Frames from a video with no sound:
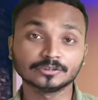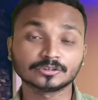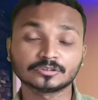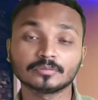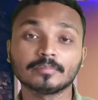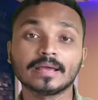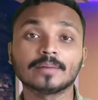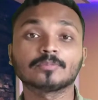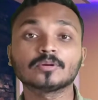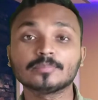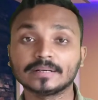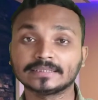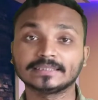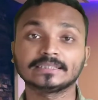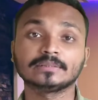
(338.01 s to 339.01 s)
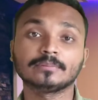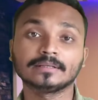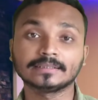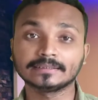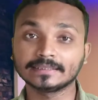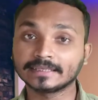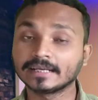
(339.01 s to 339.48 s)
दोस्तों मैं आपको बताते
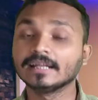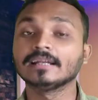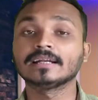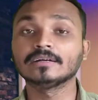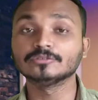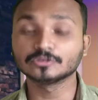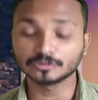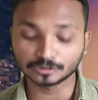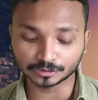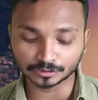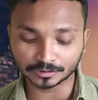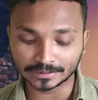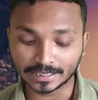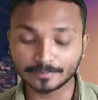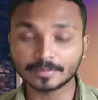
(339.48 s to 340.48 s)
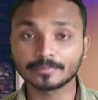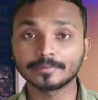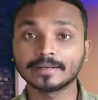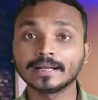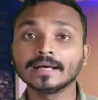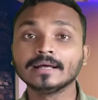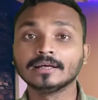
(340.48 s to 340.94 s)
बताते खेल रहा हूँ तो दोस्तों यहाँ पे
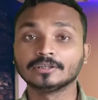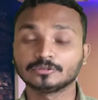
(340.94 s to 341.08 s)
मेरा